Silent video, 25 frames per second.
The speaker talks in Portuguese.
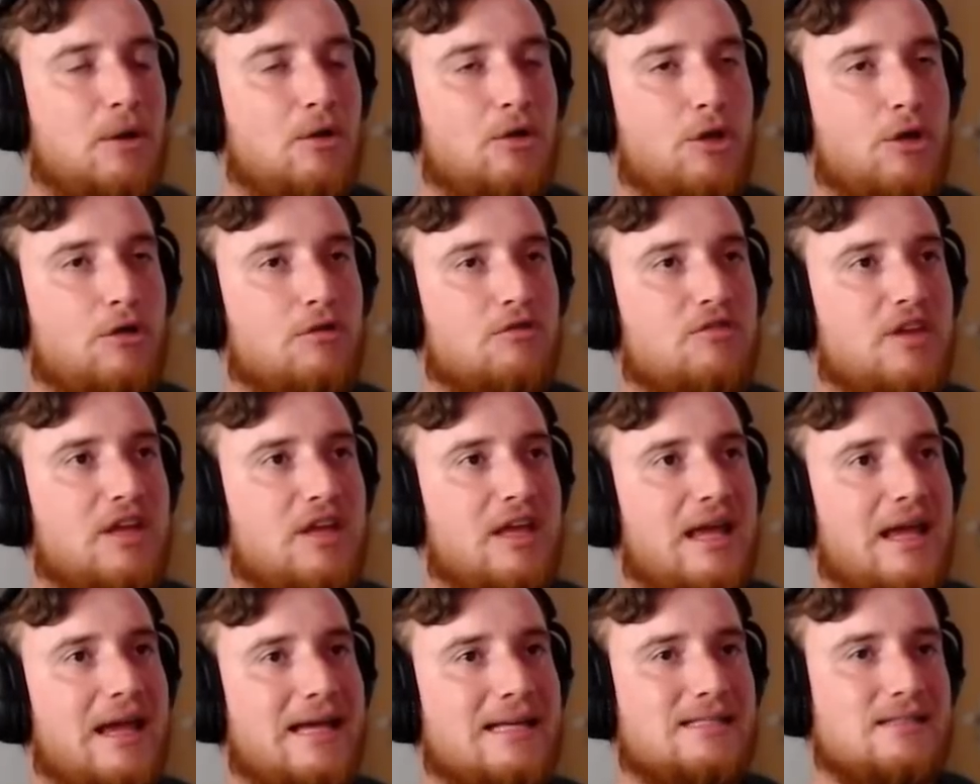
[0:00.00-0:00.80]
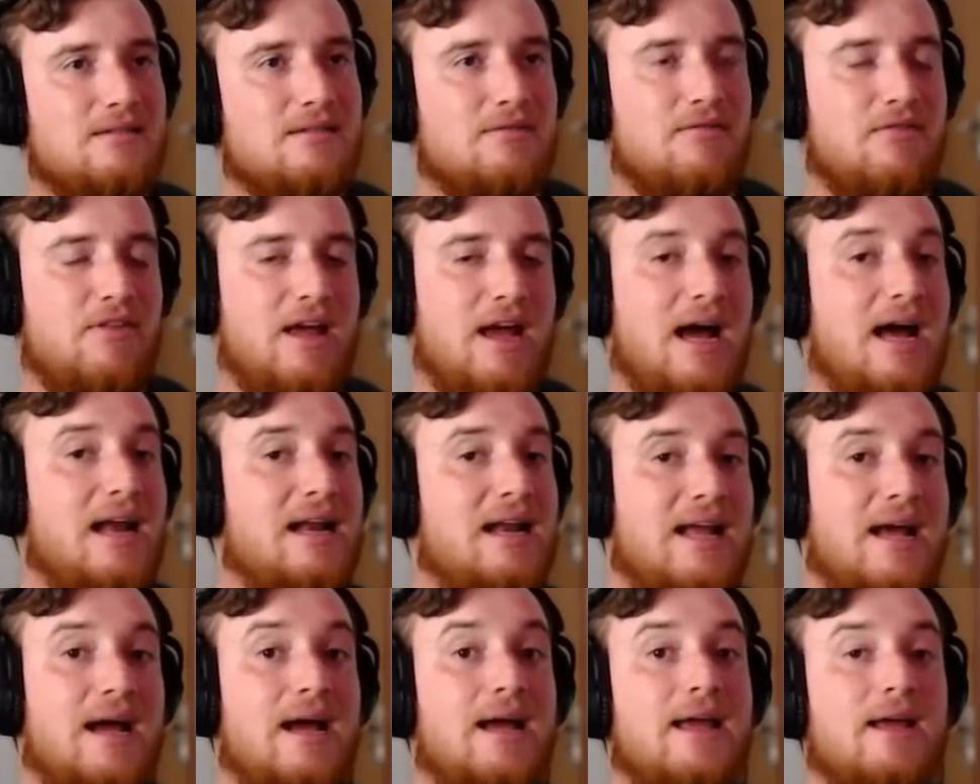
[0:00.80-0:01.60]
Pelo que eu vi, essa
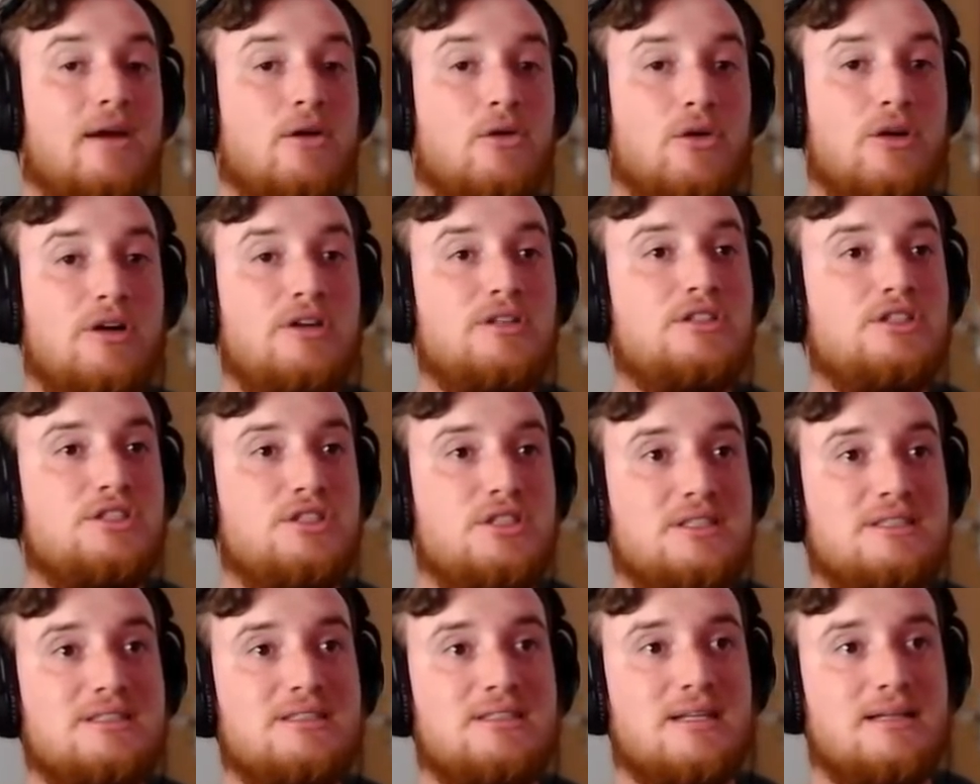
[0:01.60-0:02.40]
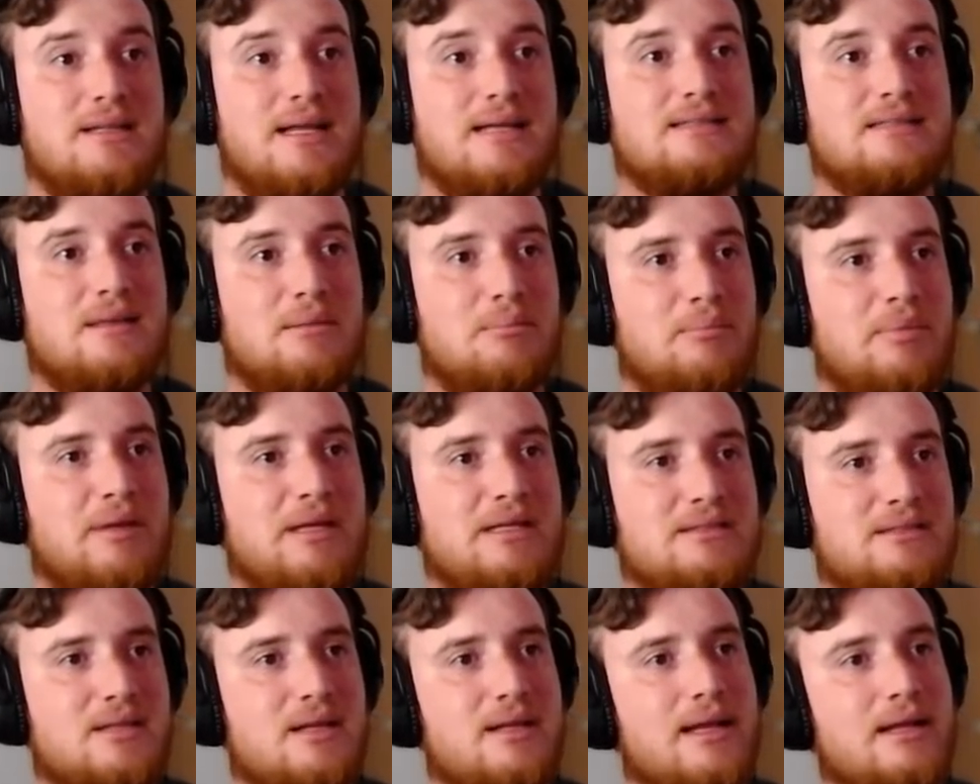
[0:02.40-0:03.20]
Ferrari é a recordista nessa
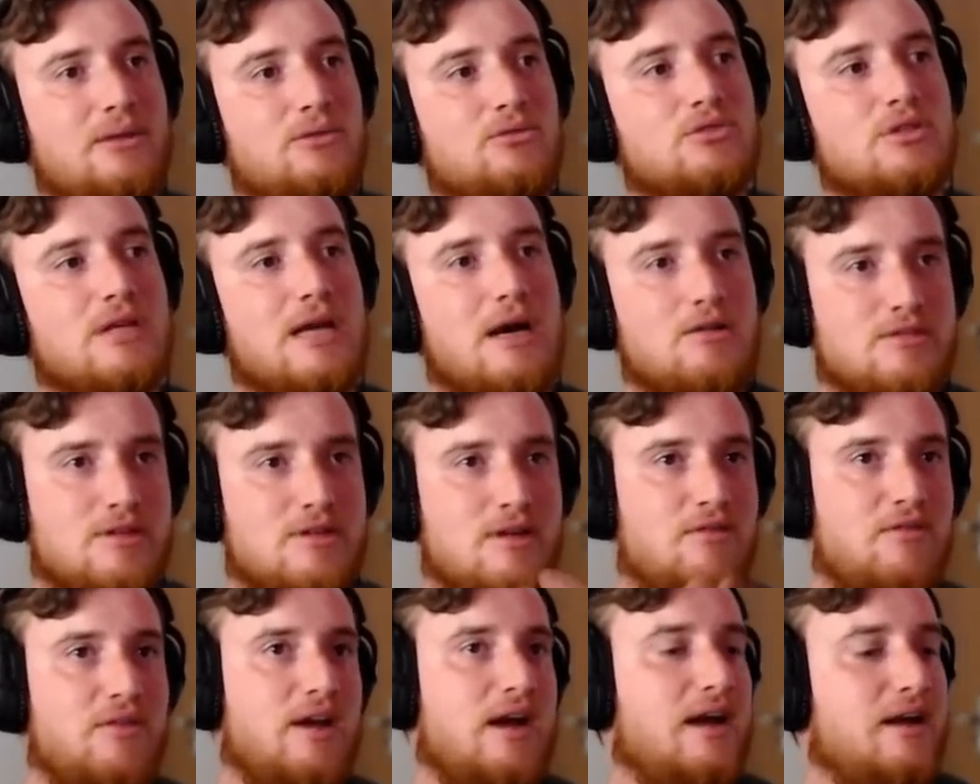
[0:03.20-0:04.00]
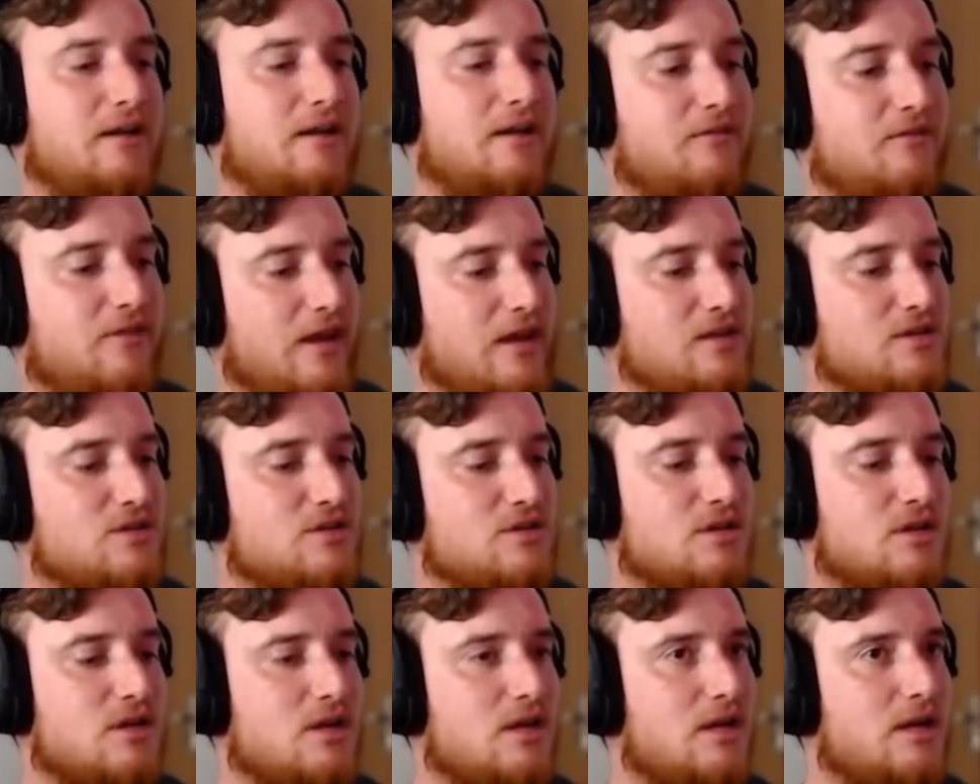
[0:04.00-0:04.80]
pista, né? Dos carros que a Ferrari
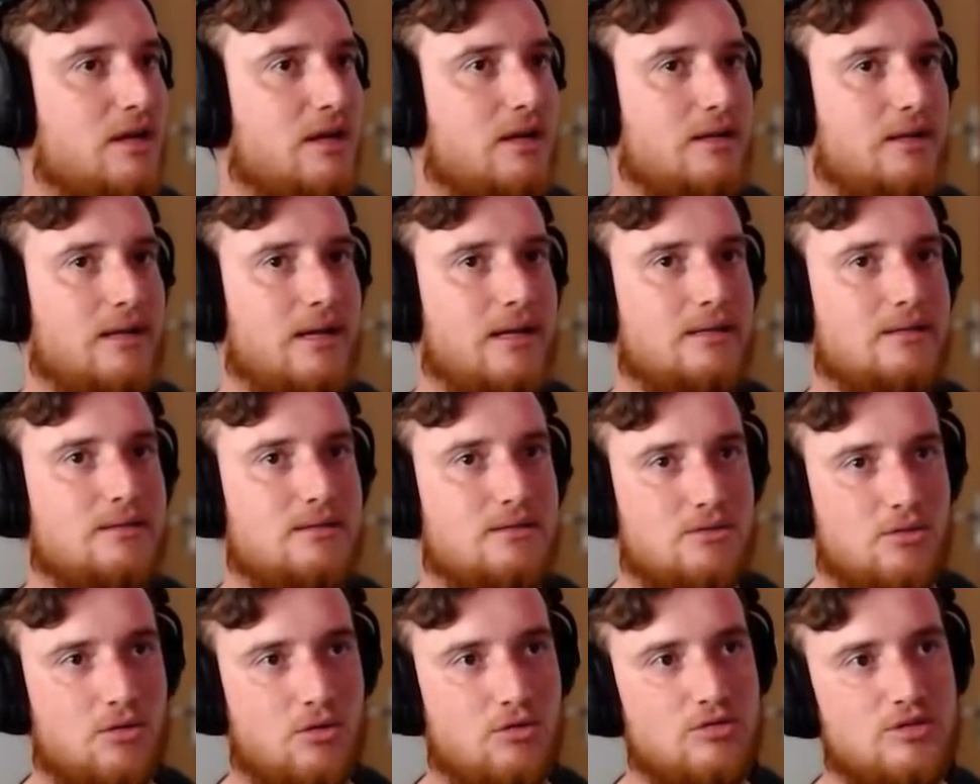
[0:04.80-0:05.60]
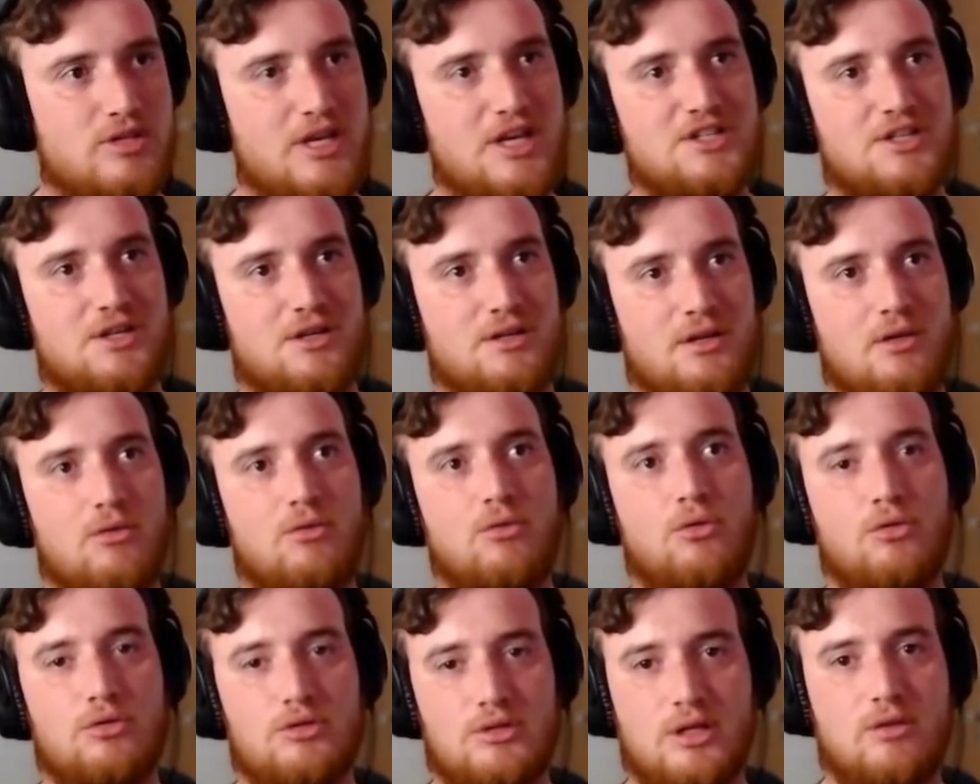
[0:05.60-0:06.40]
vende, né? Ou seja, não
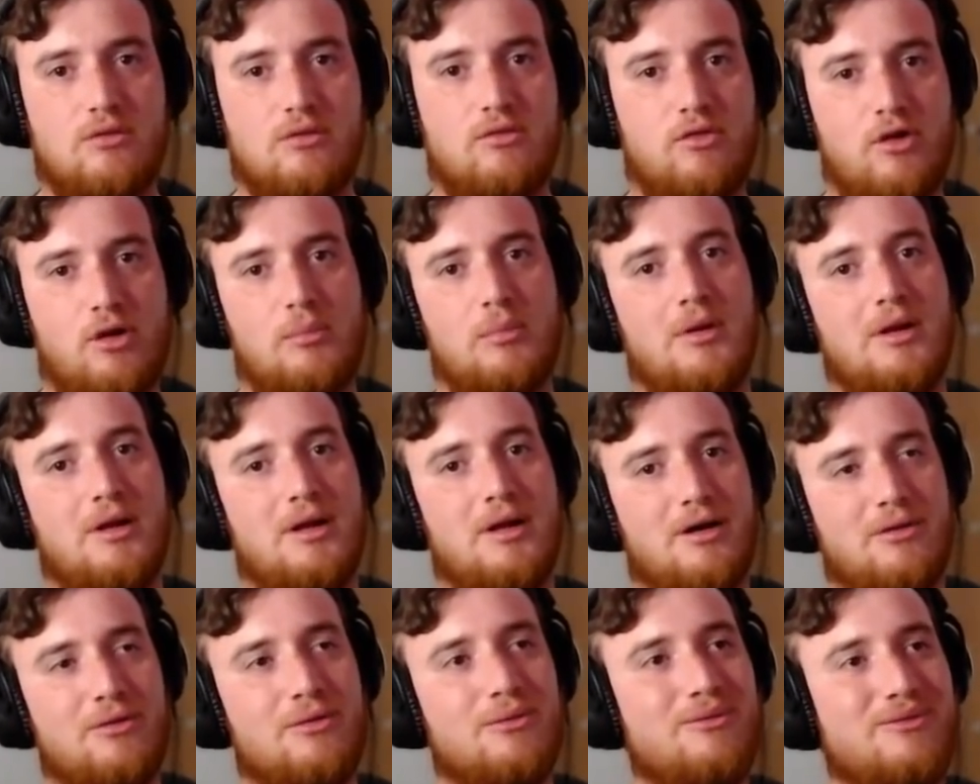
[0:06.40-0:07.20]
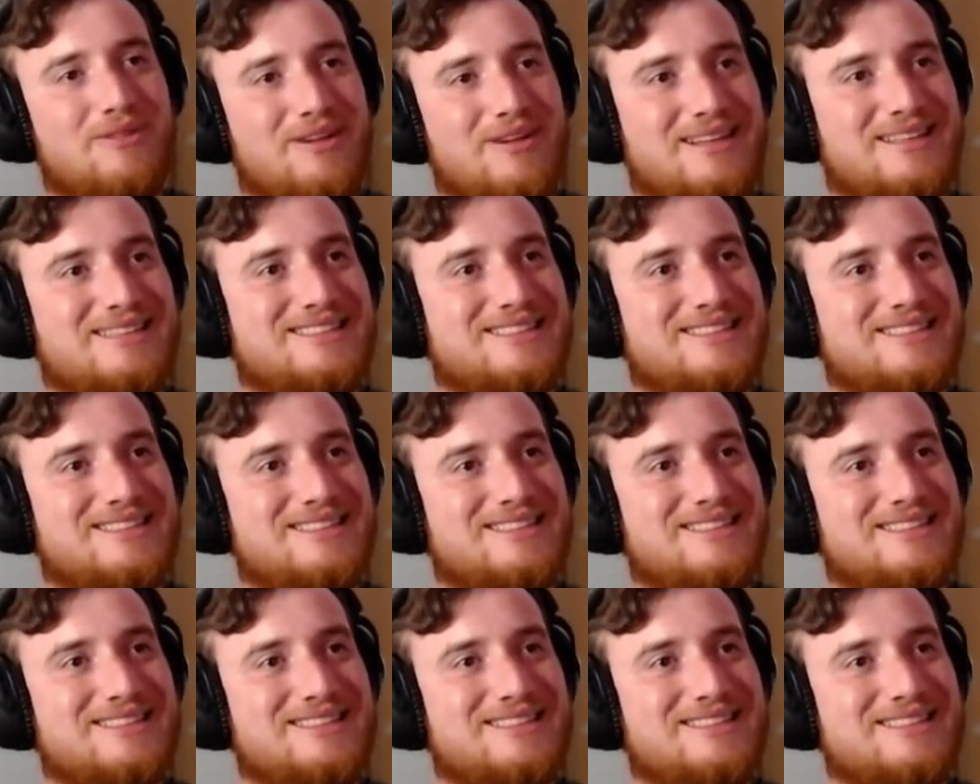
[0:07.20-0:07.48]
contando Fórmula 1,